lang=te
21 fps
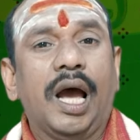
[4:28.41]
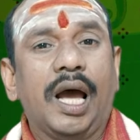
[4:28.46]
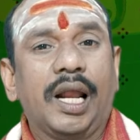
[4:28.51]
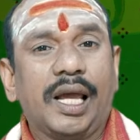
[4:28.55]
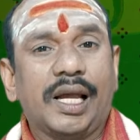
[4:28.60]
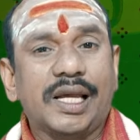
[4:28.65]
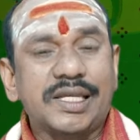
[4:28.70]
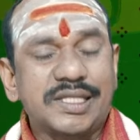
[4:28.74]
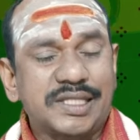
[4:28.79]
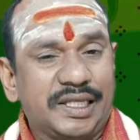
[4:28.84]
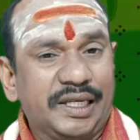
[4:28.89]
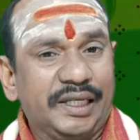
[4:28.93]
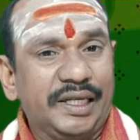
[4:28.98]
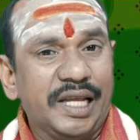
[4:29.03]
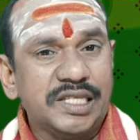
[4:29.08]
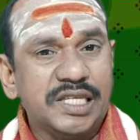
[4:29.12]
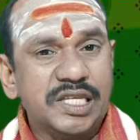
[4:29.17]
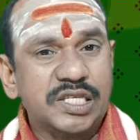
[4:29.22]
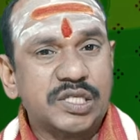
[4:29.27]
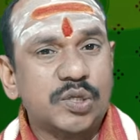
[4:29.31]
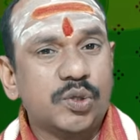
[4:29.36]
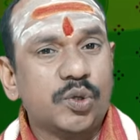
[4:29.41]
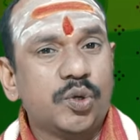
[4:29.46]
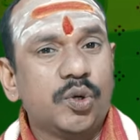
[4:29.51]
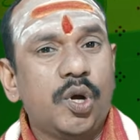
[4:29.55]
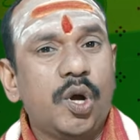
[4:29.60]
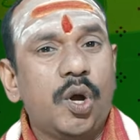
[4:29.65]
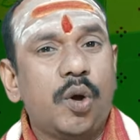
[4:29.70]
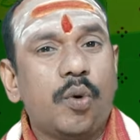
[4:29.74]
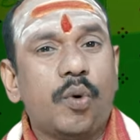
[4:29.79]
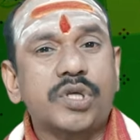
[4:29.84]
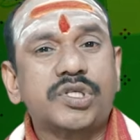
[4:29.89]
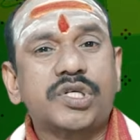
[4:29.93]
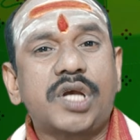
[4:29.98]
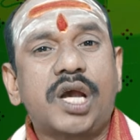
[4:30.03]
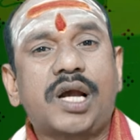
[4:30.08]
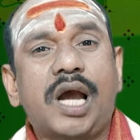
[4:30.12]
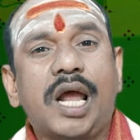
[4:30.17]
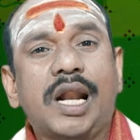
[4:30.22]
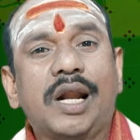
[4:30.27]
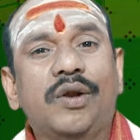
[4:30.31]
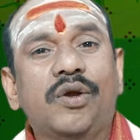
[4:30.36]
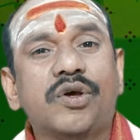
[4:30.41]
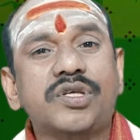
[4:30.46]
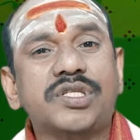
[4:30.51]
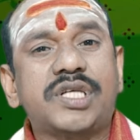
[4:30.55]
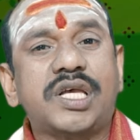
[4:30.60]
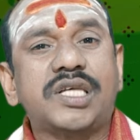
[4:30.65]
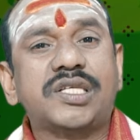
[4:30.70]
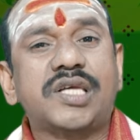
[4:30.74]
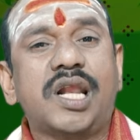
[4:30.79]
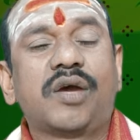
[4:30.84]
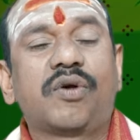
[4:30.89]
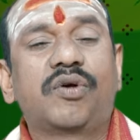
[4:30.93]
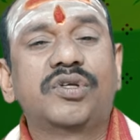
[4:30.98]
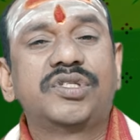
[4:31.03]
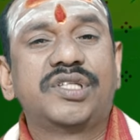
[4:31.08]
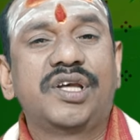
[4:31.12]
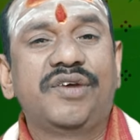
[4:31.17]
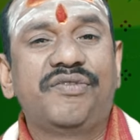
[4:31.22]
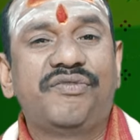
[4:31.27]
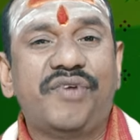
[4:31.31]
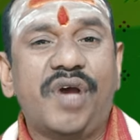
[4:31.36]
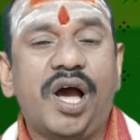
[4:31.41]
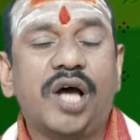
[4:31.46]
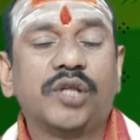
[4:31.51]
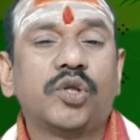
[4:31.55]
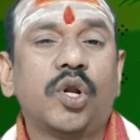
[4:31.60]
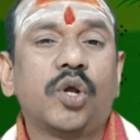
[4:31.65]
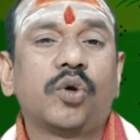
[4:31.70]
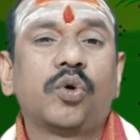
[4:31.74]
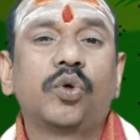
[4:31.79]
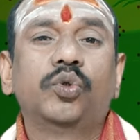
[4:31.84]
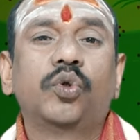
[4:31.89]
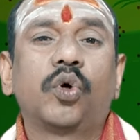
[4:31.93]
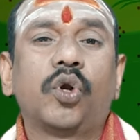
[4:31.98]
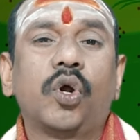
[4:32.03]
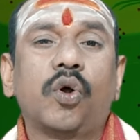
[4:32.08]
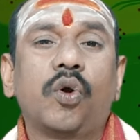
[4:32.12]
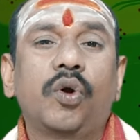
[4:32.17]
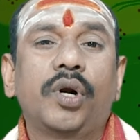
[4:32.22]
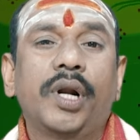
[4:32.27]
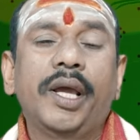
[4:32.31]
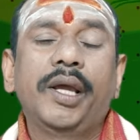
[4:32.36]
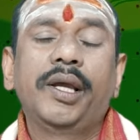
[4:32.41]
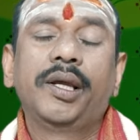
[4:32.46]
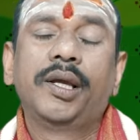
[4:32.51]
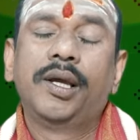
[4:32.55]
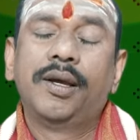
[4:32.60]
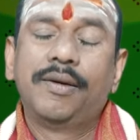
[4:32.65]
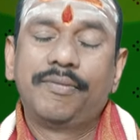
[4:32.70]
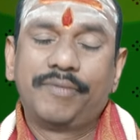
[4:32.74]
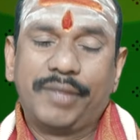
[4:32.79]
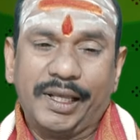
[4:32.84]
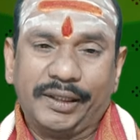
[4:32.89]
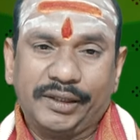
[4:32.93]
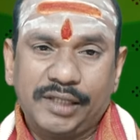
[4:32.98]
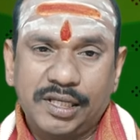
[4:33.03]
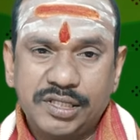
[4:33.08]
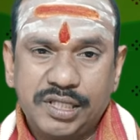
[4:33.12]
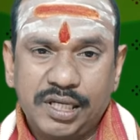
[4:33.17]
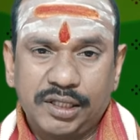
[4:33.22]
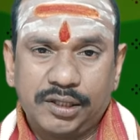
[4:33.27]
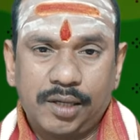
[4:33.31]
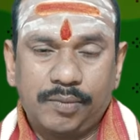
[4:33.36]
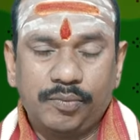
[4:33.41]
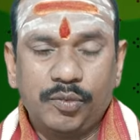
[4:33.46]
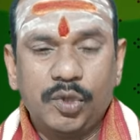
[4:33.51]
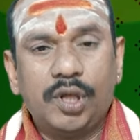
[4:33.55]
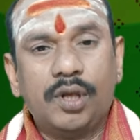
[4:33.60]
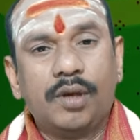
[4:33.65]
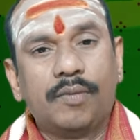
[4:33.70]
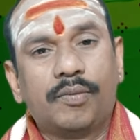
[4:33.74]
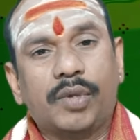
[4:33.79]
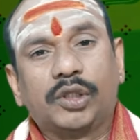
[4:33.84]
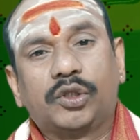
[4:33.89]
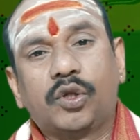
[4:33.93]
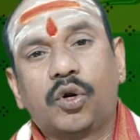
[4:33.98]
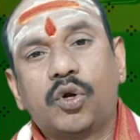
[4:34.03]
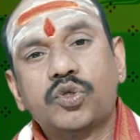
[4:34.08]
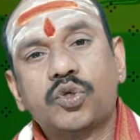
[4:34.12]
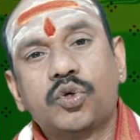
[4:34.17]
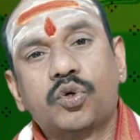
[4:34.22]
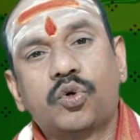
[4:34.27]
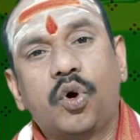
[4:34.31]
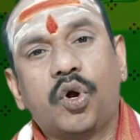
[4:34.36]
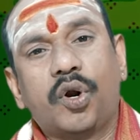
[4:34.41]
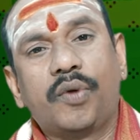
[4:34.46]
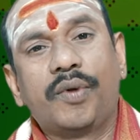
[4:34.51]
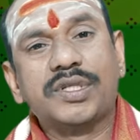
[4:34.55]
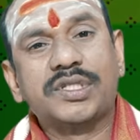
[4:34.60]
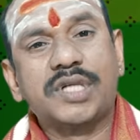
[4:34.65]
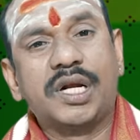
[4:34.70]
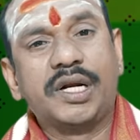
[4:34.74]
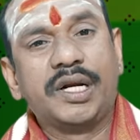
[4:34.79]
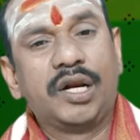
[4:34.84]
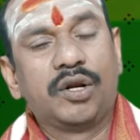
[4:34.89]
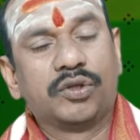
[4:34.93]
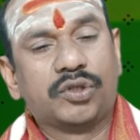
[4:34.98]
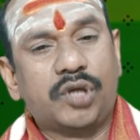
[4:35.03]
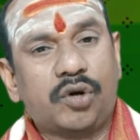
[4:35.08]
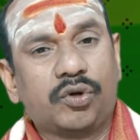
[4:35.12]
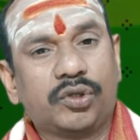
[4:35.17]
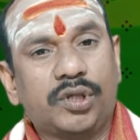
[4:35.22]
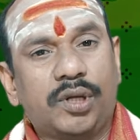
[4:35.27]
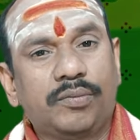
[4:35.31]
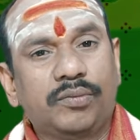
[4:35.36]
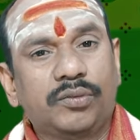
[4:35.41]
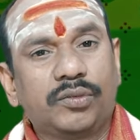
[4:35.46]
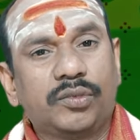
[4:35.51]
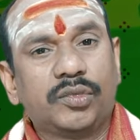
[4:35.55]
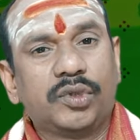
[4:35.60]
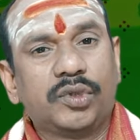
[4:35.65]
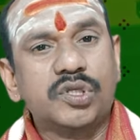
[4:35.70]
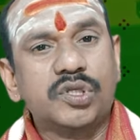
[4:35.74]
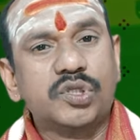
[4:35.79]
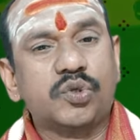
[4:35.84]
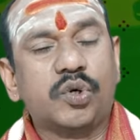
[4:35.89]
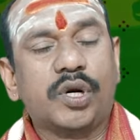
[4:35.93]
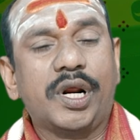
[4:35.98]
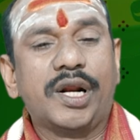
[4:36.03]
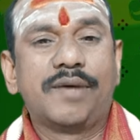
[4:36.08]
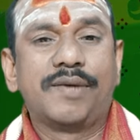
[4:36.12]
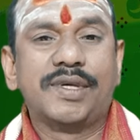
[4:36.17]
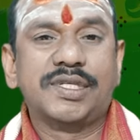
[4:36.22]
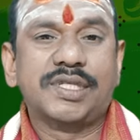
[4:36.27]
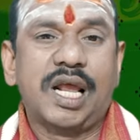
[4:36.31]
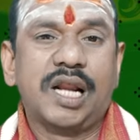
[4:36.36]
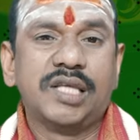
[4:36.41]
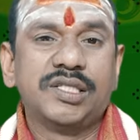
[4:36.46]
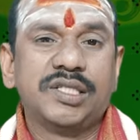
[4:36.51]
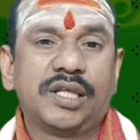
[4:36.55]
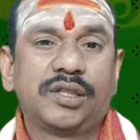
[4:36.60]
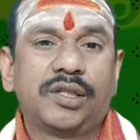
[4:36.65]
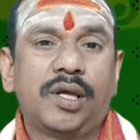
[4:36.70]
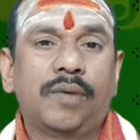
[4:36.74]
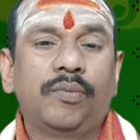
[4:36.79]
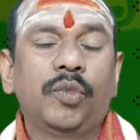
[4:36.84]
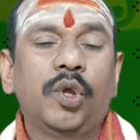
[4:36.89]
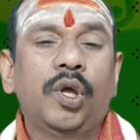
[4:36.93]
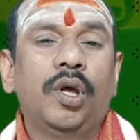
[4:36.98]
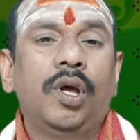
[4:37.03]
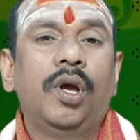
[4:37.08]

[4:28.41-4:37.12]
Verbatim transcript: అలాగే స్కిడ్ డిసీజు వర్షాకాలంలో సీజన్లకు వచ్చే వ్యాధులకు దూరంగా ఉండే ప్రయత్నం చేద్దాం ప్రతిరోజు గోరువెచ్చని నీళ్లు తాగుదాం సూర్య నమస్కారం చేద్దాం